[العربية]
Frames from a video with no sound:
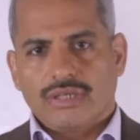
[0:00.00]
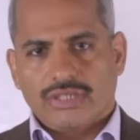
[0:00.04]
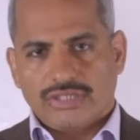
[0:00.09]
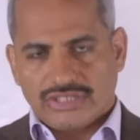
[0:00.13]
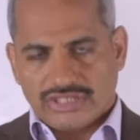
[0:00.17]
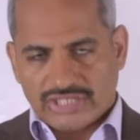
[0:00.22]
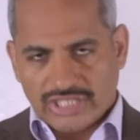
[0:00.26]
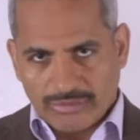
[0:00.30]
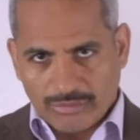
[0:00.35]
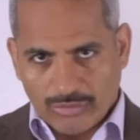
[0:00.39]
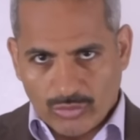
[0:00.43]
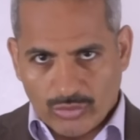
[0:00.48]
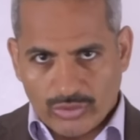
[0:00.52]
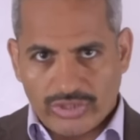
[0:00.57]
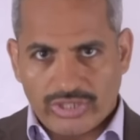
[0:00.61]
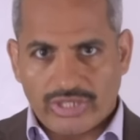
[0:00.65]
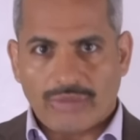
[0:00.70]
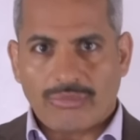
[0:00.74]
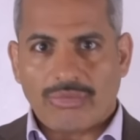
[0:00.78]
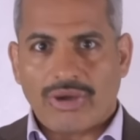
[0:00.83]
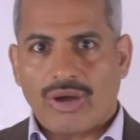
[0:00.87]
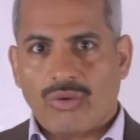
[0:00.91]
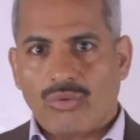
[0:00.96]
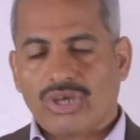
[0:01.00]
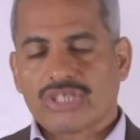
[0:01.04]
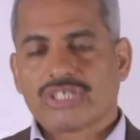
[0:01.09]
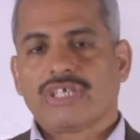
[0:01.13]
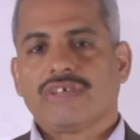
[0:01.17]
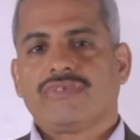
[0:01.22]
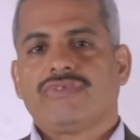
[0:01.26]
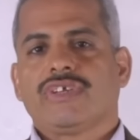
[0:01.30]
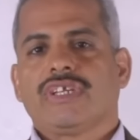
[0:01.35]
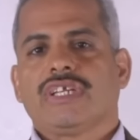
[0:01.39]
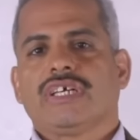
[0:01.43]
زي ما قلنا مع
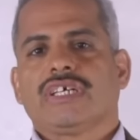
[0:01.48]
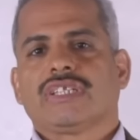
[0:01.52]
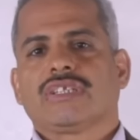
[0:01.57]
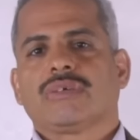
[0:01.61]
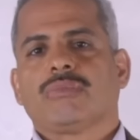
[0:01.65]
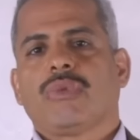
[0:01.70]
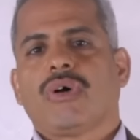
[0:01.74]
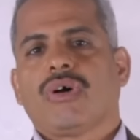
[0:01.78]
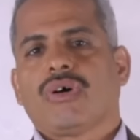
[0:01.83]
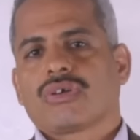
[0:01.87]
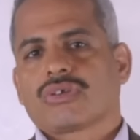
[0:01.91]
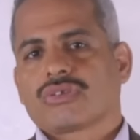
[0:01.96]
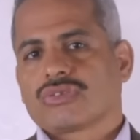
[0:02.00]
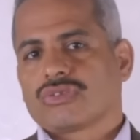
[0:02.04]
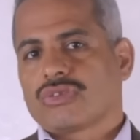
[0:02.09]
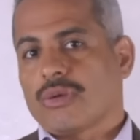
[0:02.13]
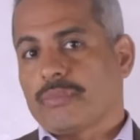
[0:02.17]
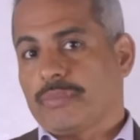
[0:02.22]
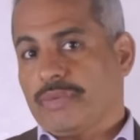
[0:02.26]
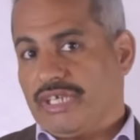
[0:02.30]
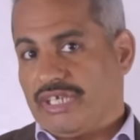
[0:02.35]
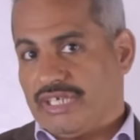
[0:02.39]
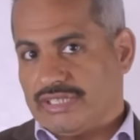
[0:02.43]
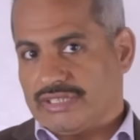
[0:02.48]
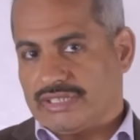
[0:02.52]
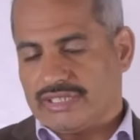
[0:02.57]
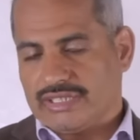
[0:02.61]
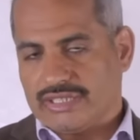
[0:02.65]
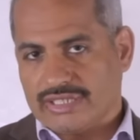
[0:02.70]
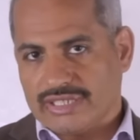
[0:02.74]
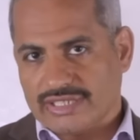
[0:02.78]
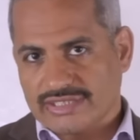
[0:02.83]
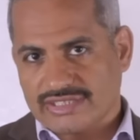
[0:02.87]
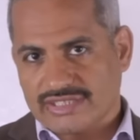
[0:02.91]
وضع في الاعتبار طبيعه
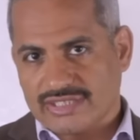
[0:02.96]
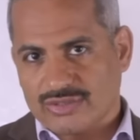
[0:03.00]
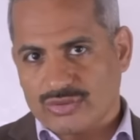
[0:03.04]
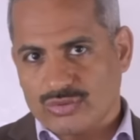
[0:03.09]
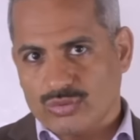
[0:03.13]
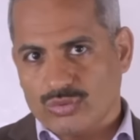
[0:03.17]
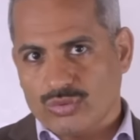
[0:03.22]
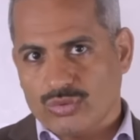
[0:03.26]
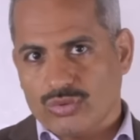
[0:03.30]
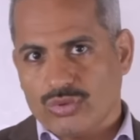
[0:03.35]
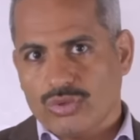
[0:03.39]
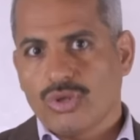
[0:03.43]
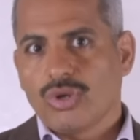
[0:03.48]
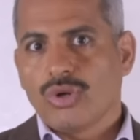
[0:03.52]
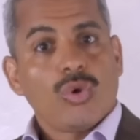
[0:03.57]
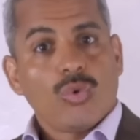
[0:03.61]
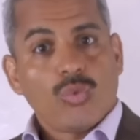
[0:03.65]
ان ده صندوق